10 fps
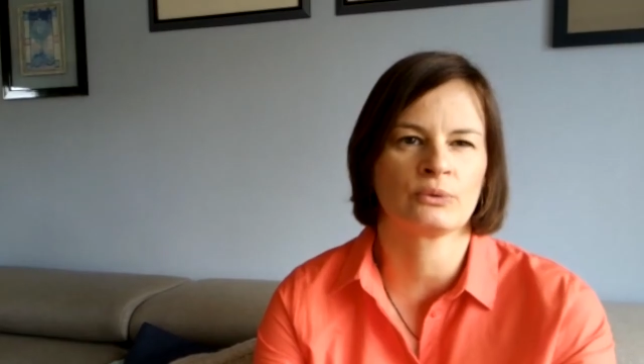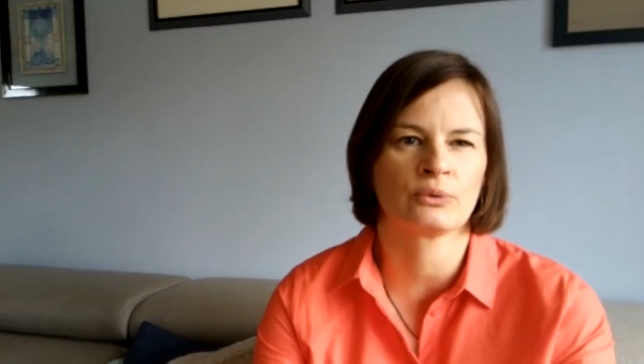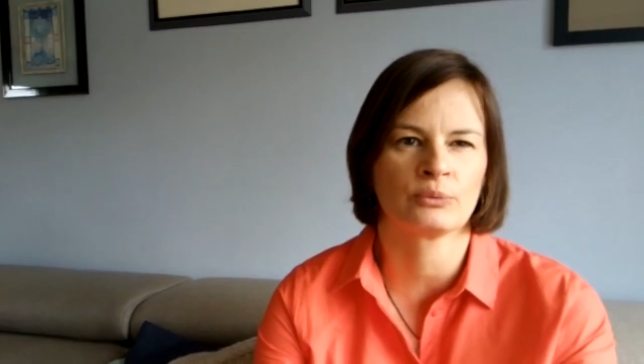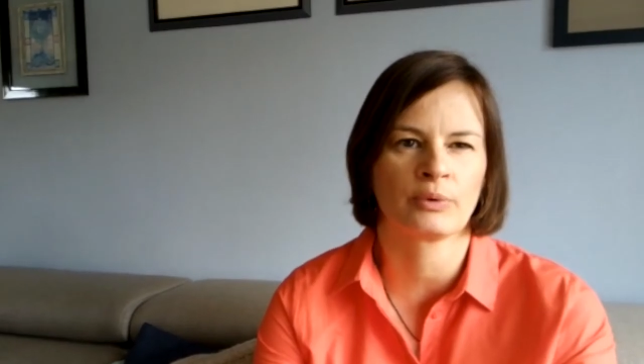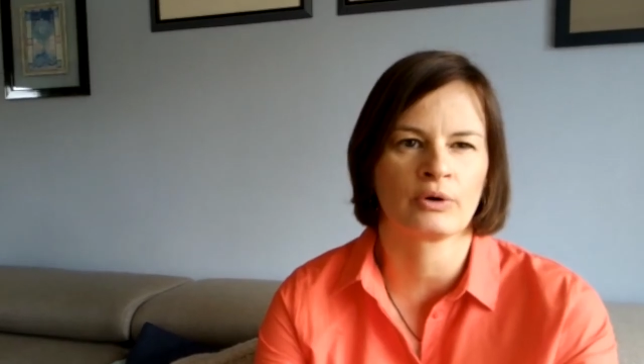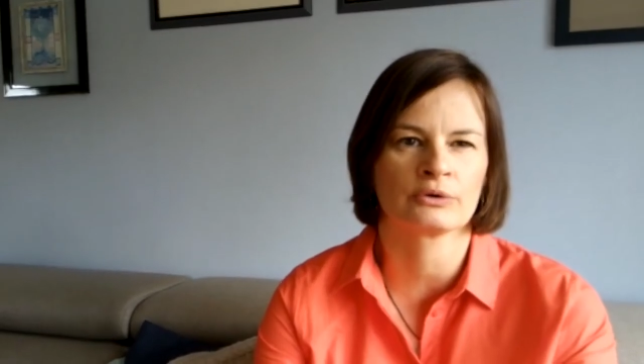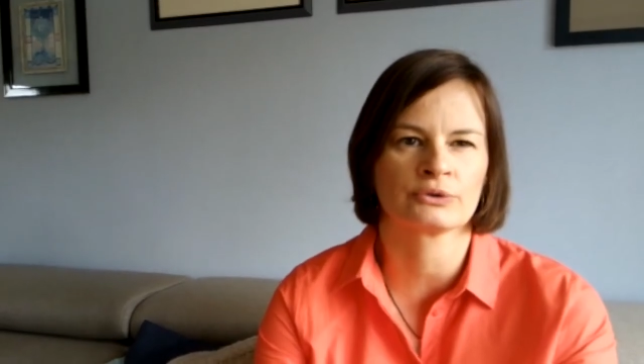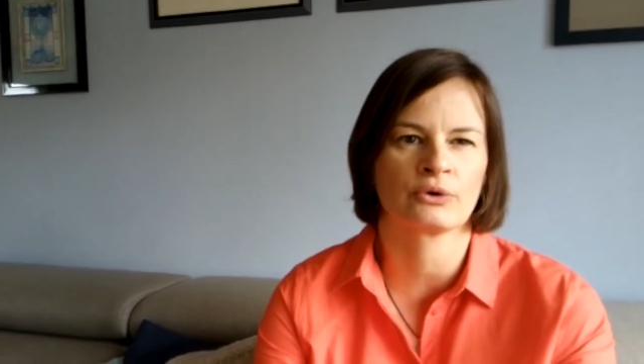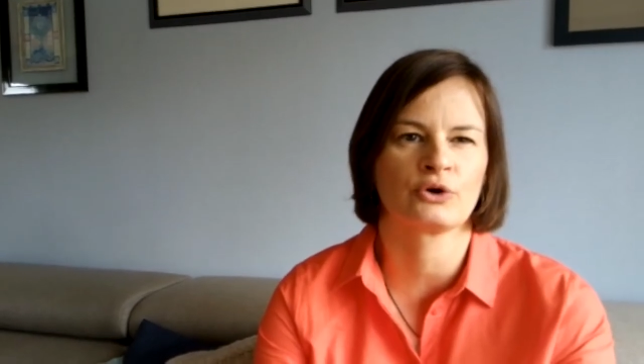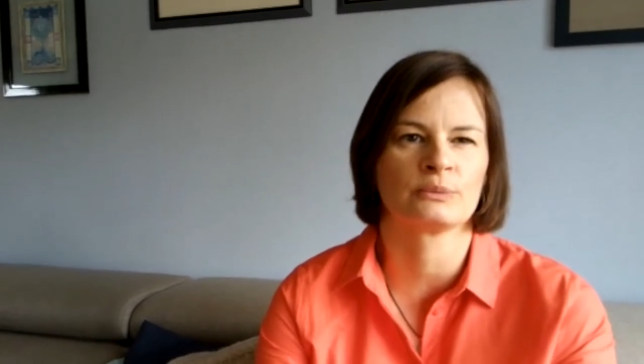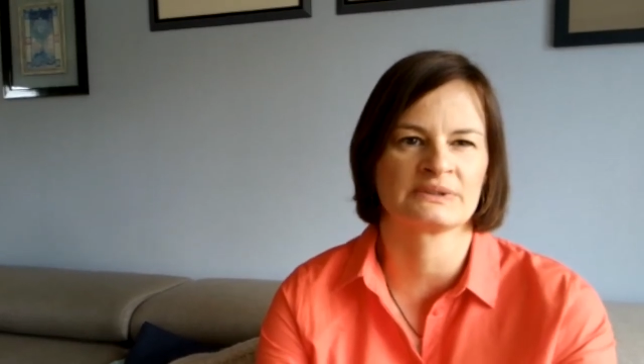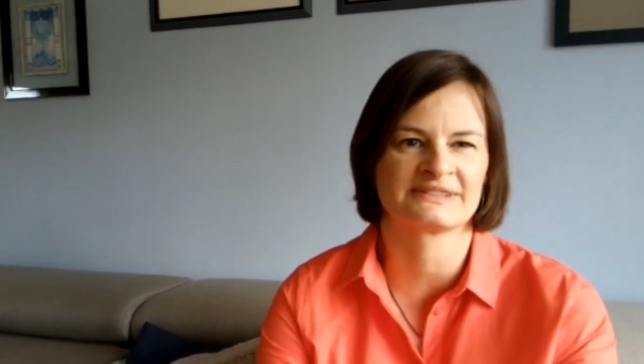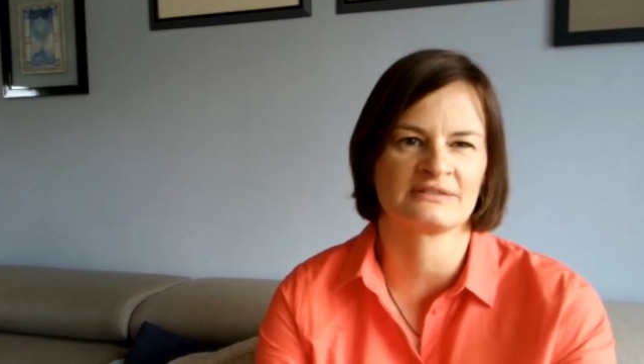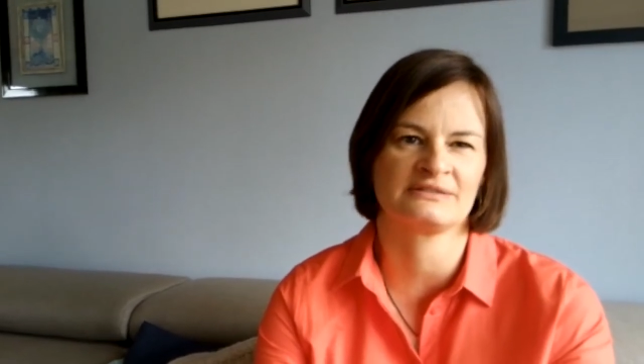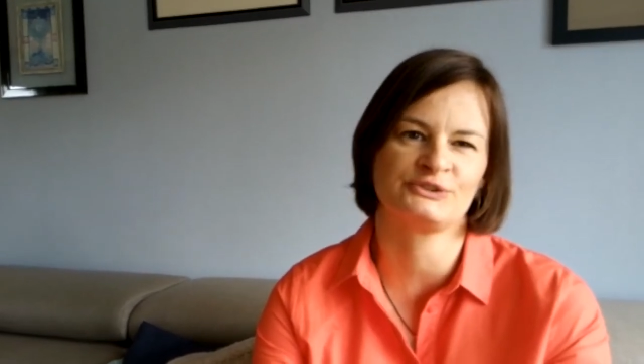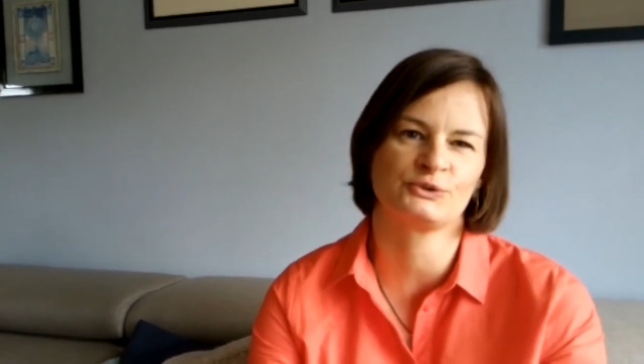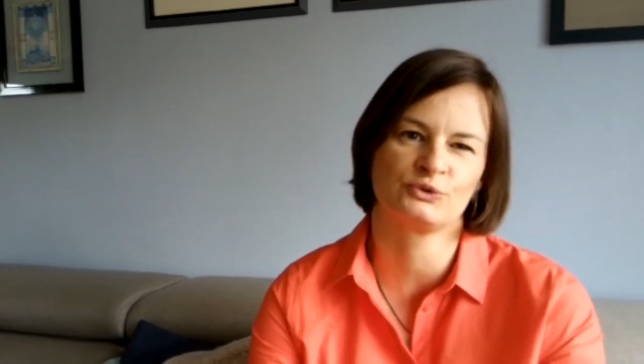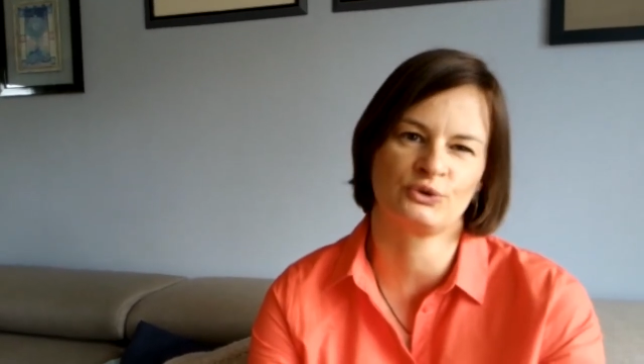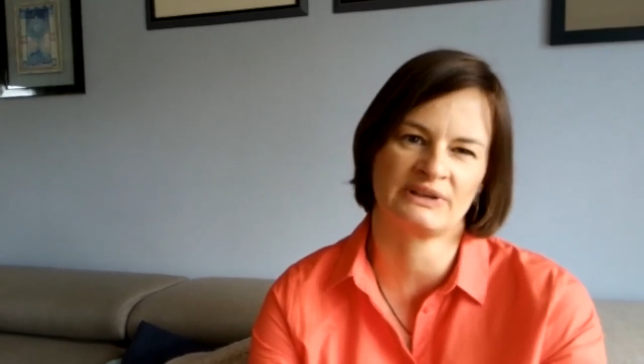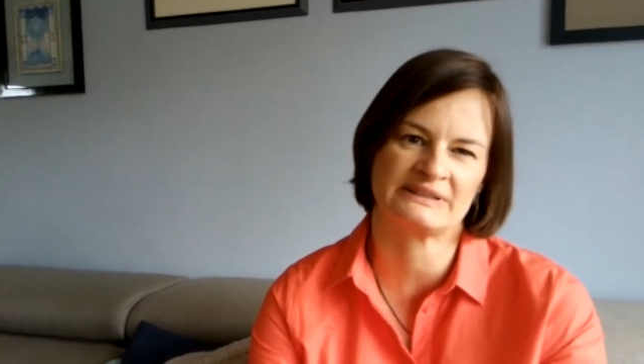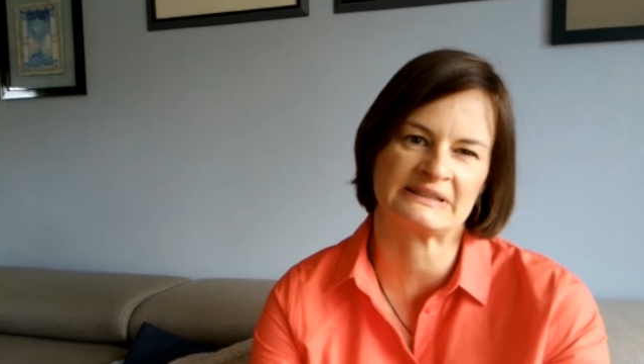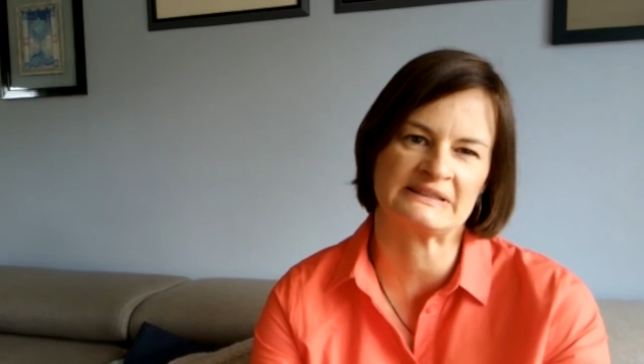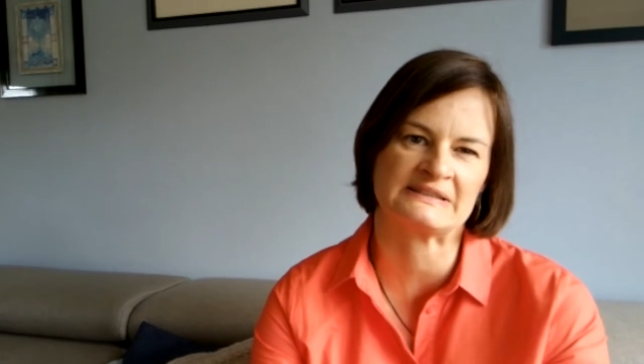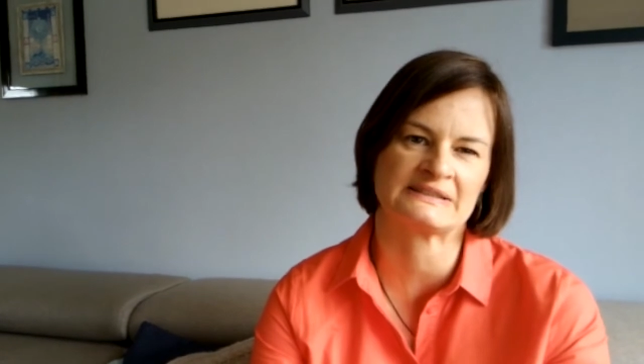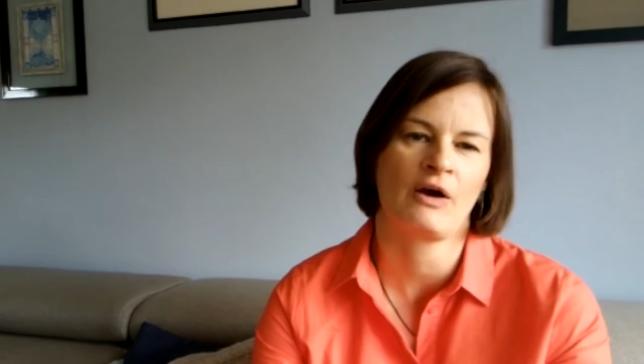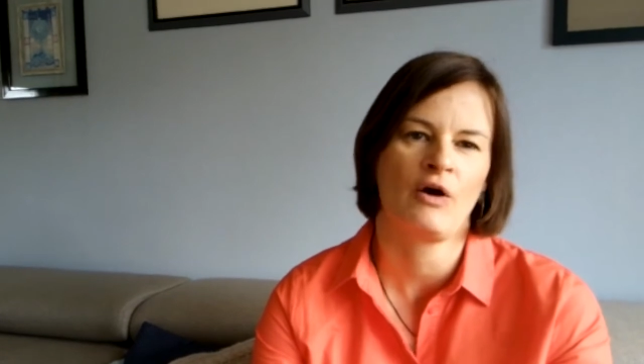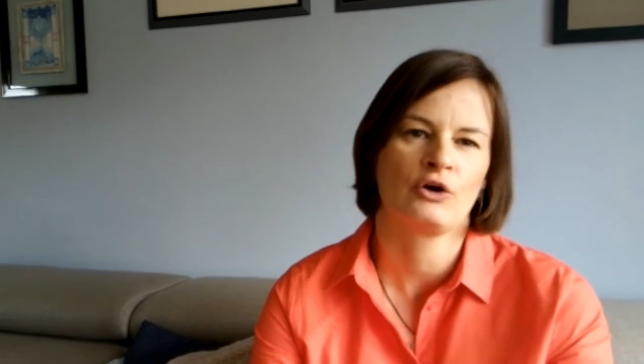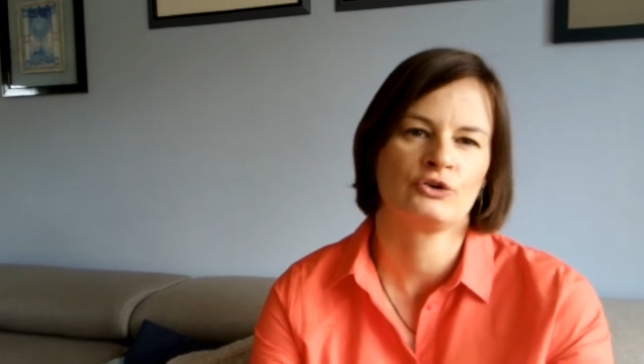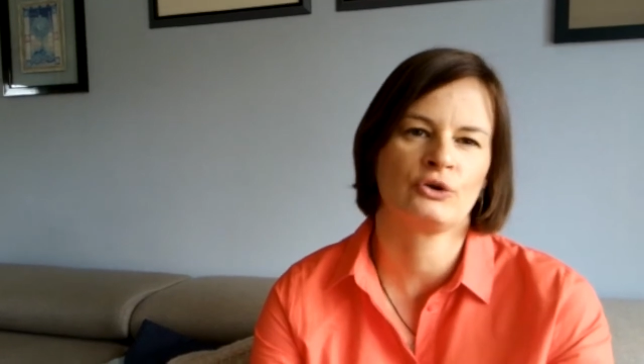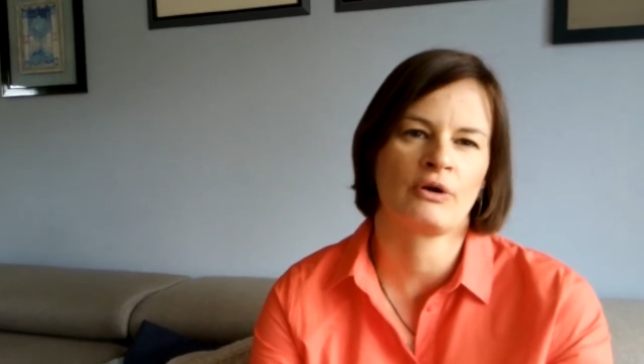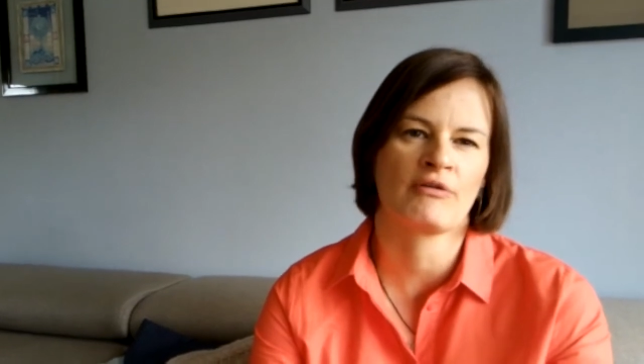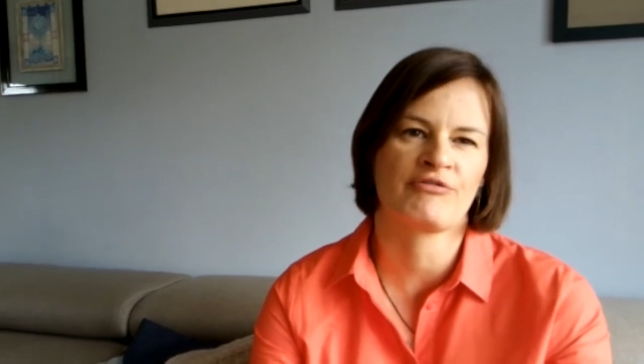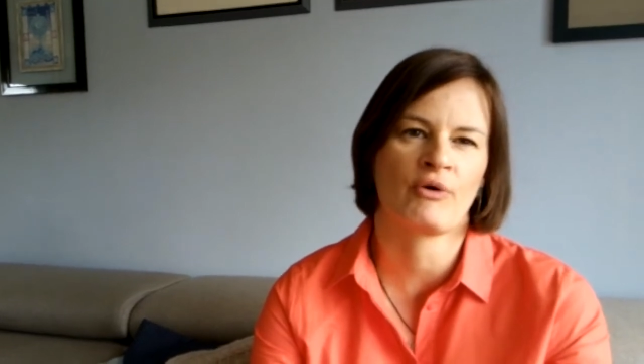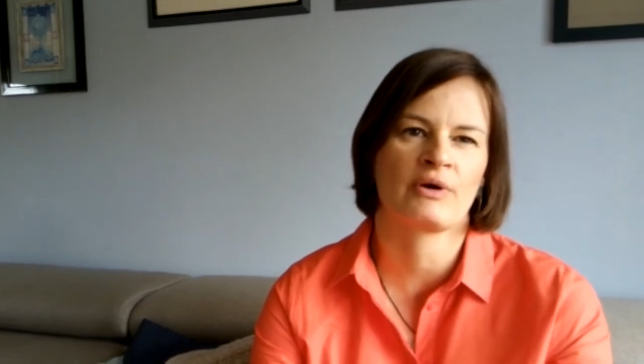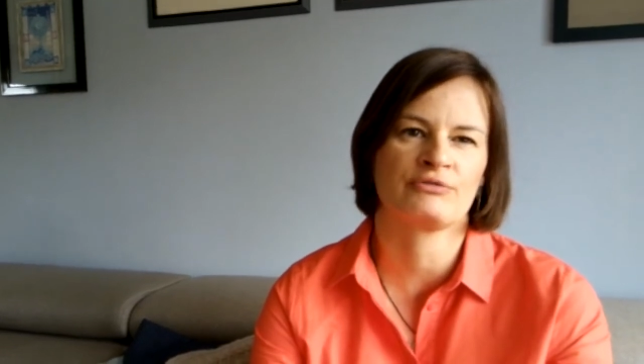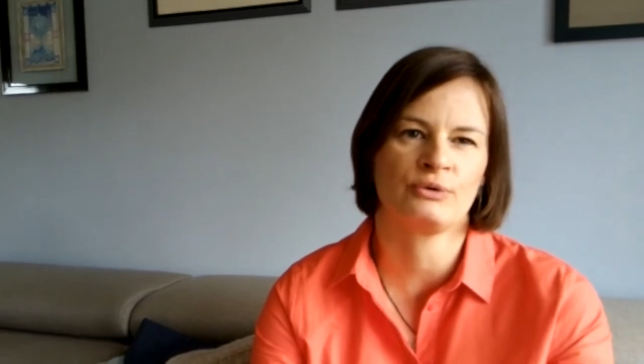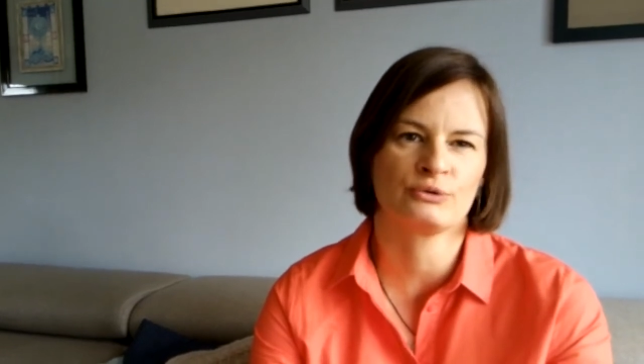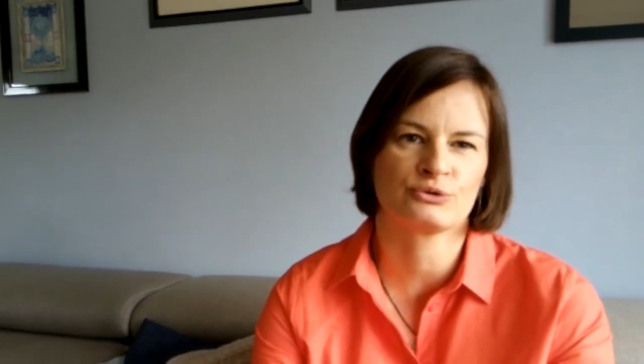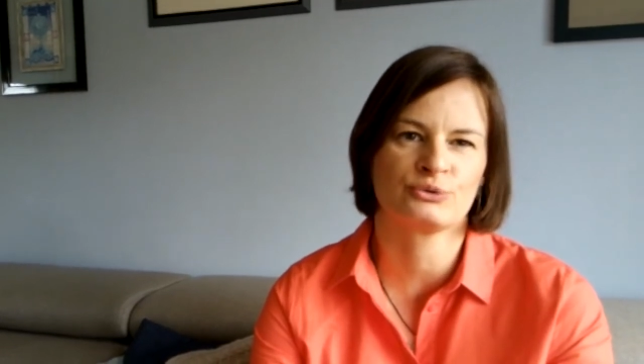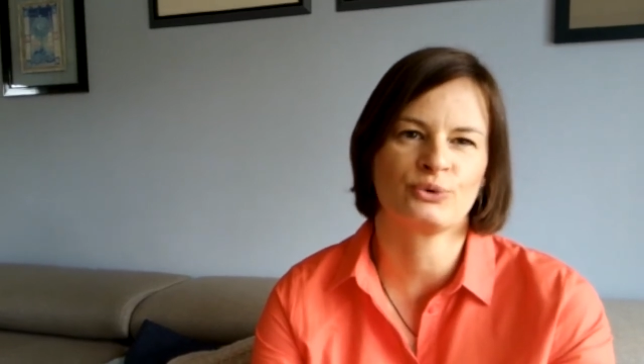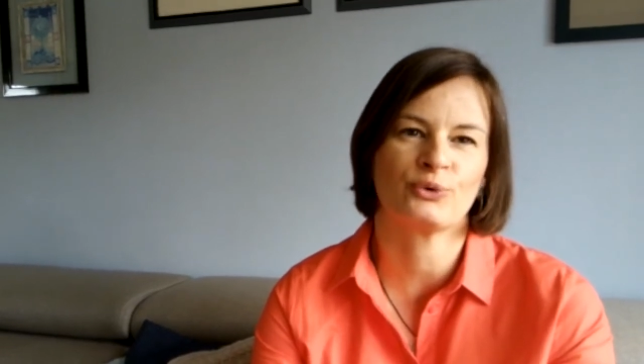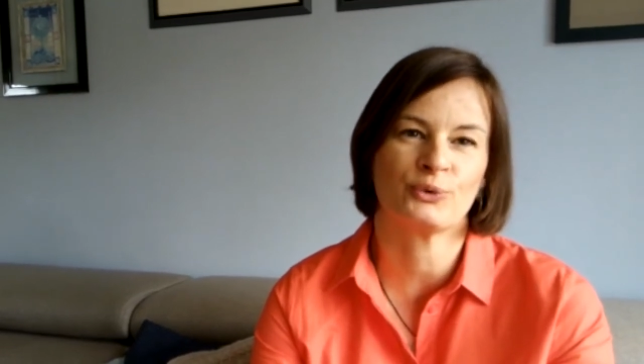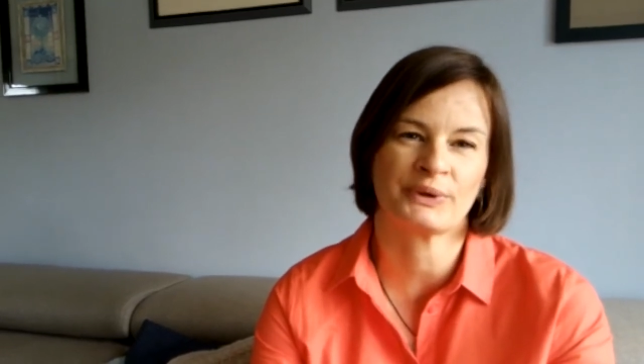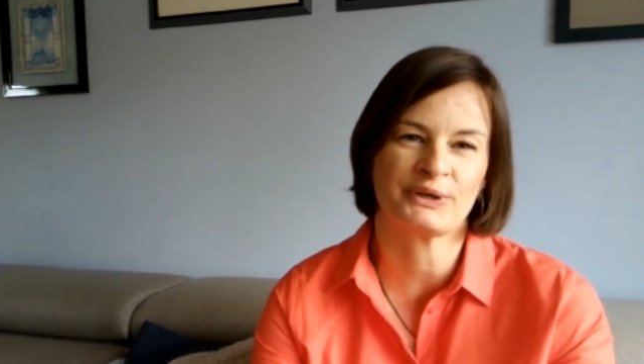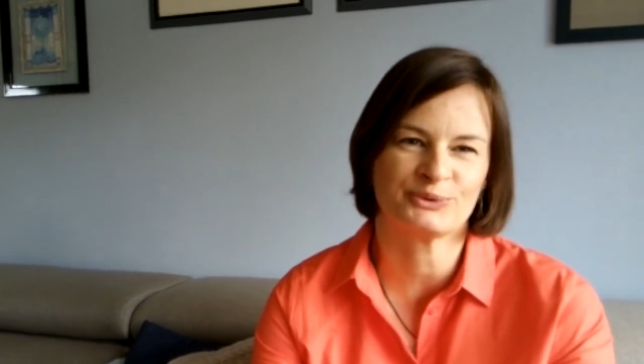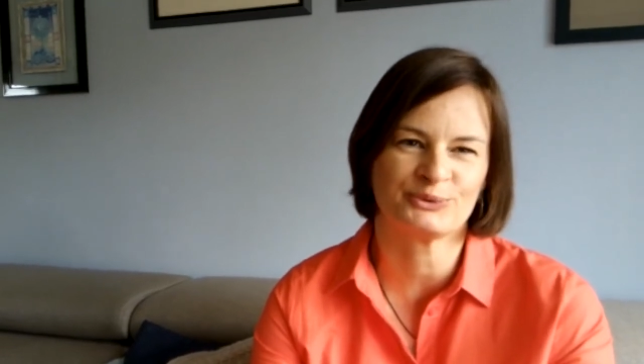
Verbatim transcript: comprendre comment sa vision novatrice de l'enfant a vu le jour au prix de